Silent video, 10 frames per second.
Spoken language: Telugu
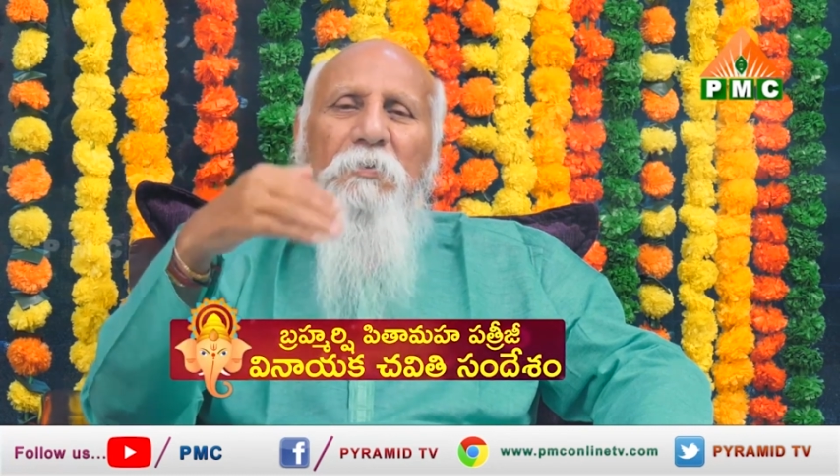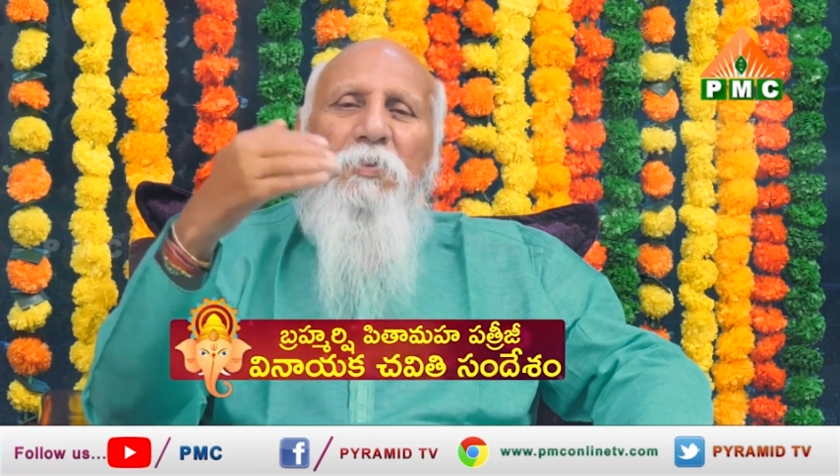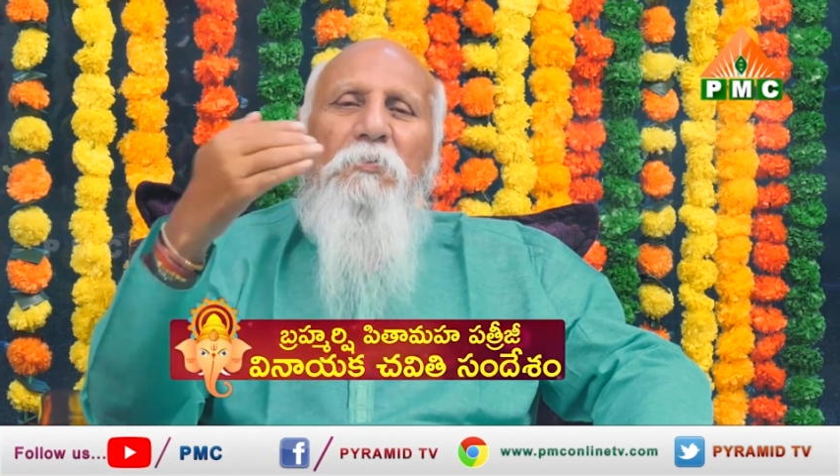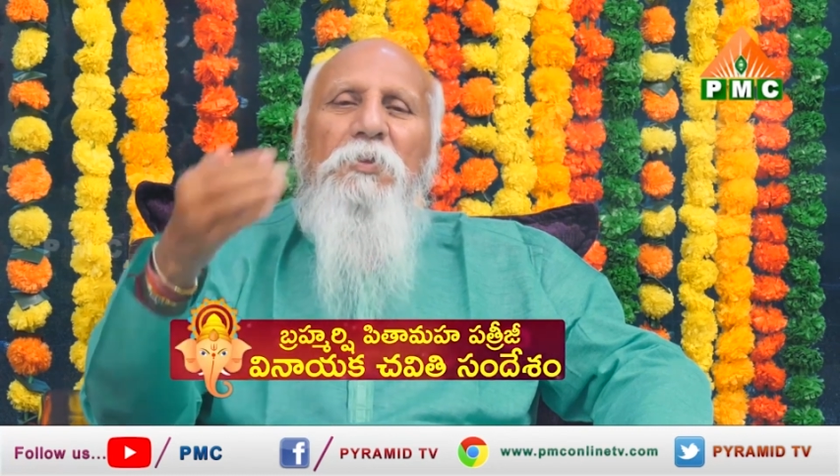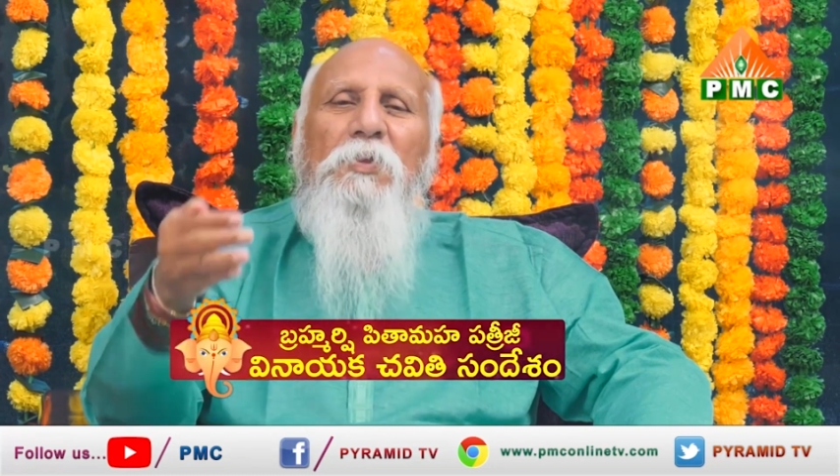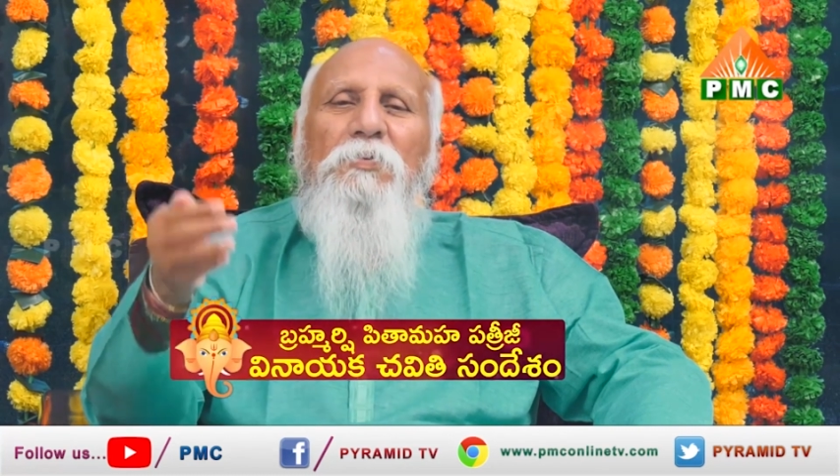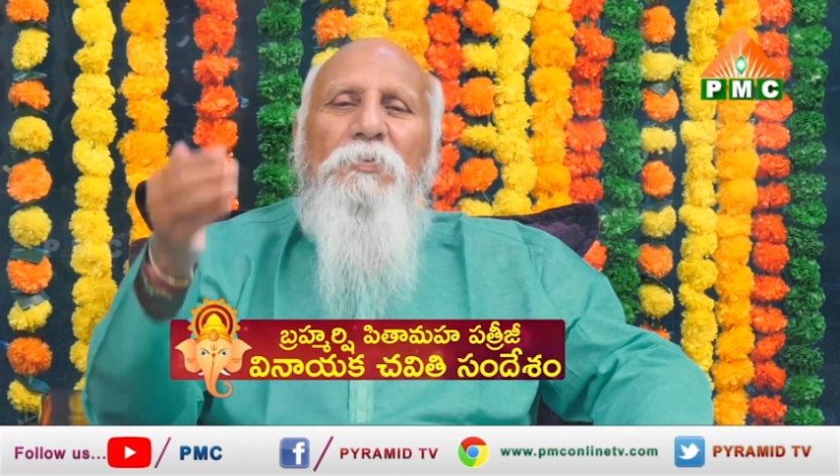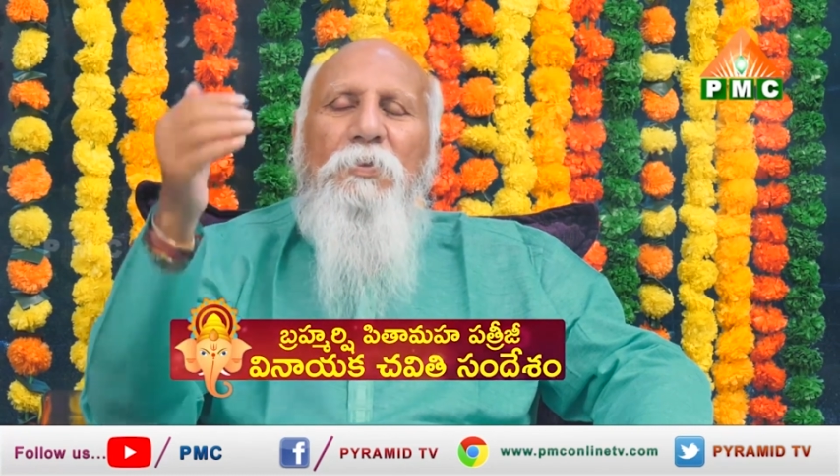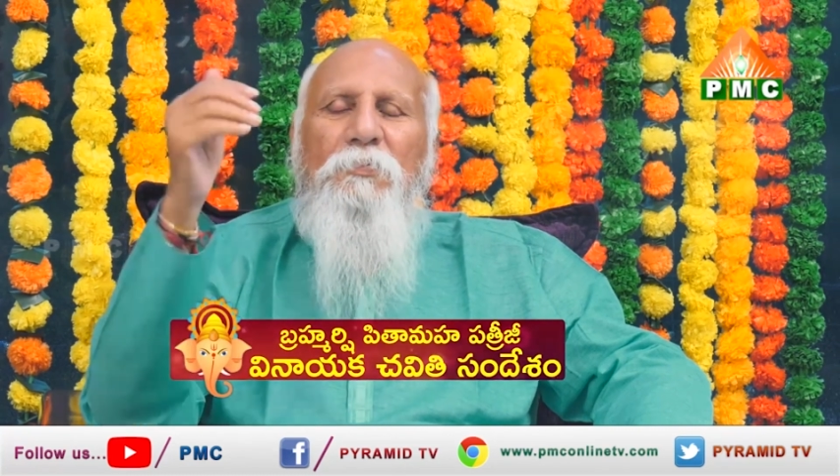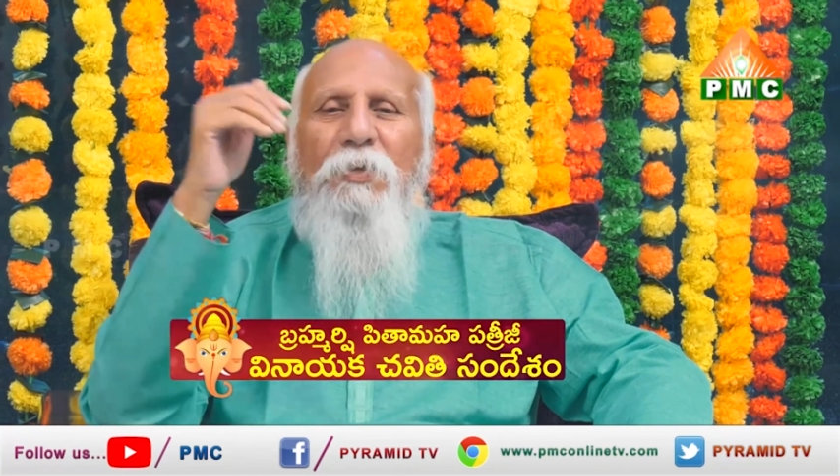ఒకరి తర్వాత ఒకటి
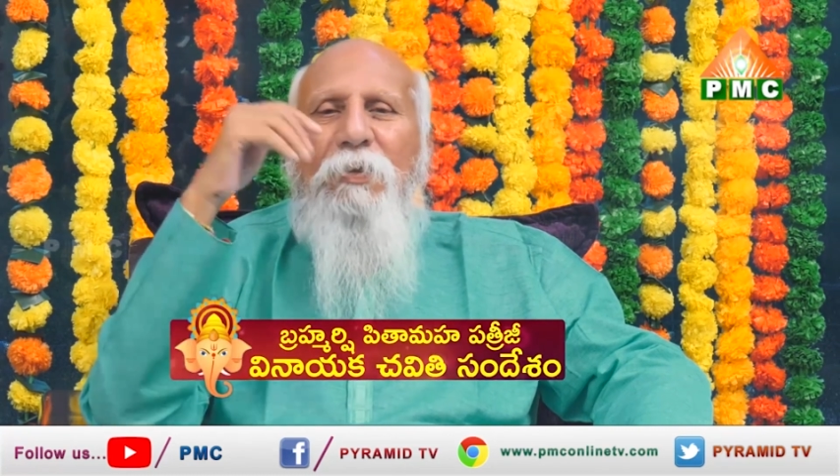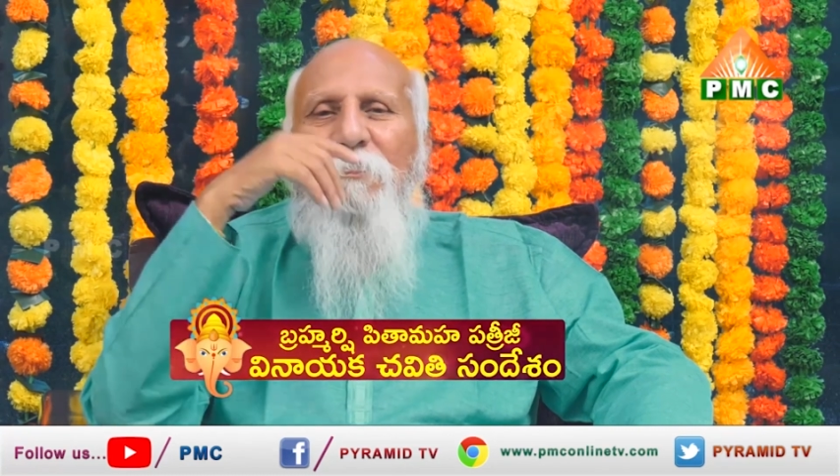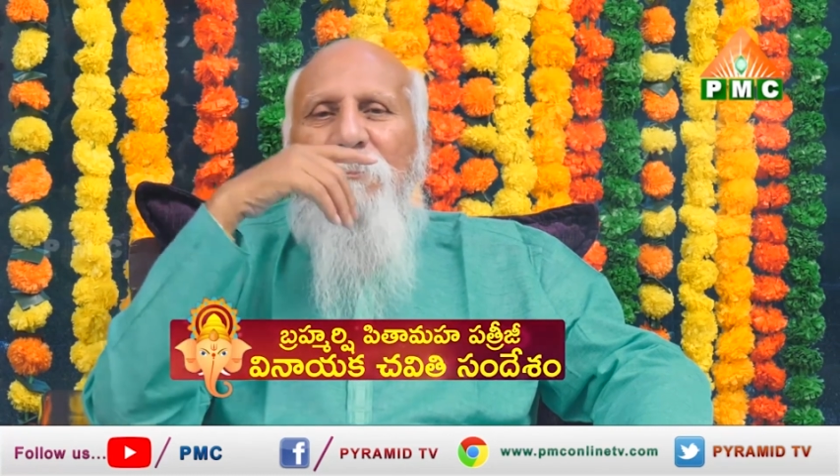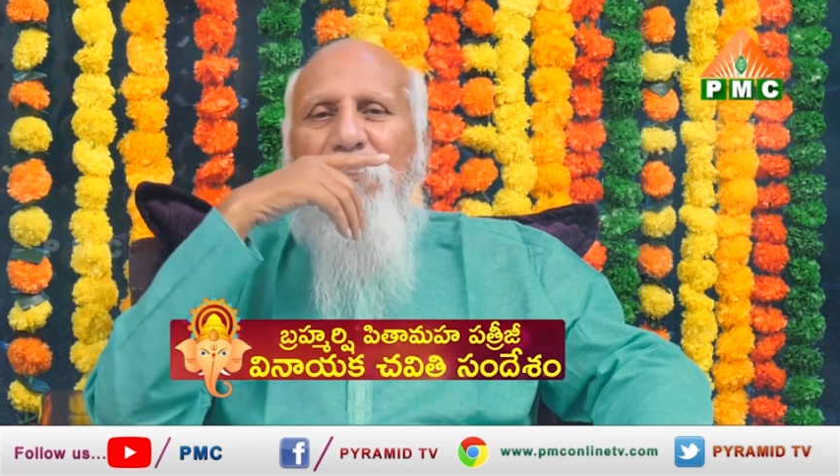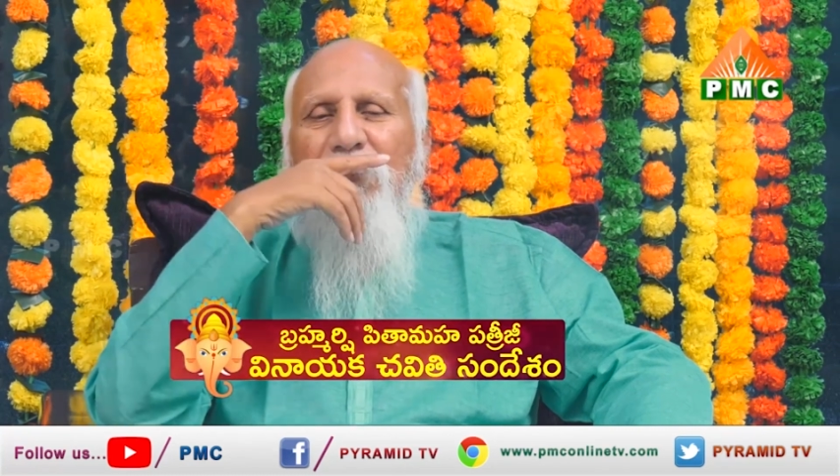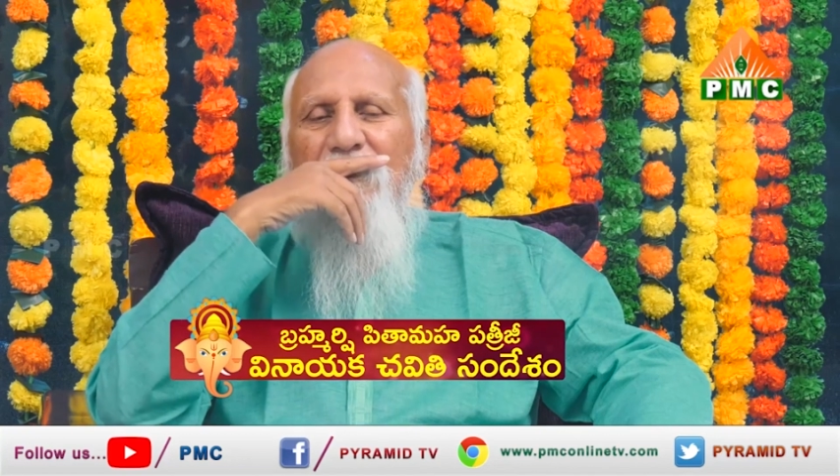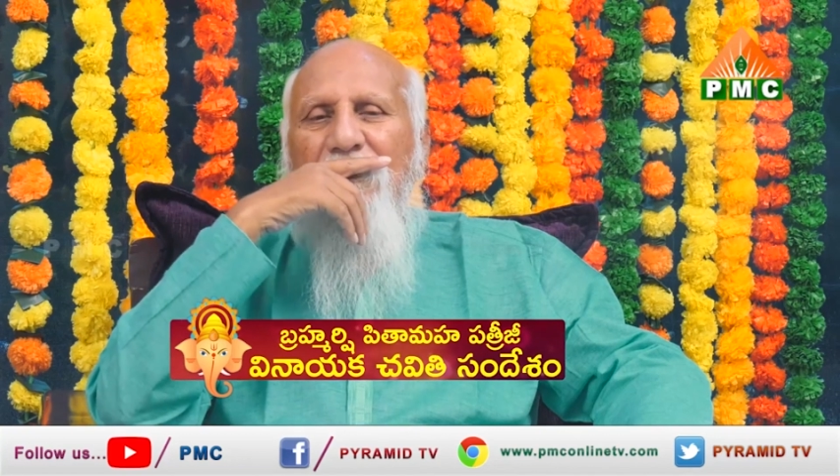తెలుస్తూనే ఉంటాయి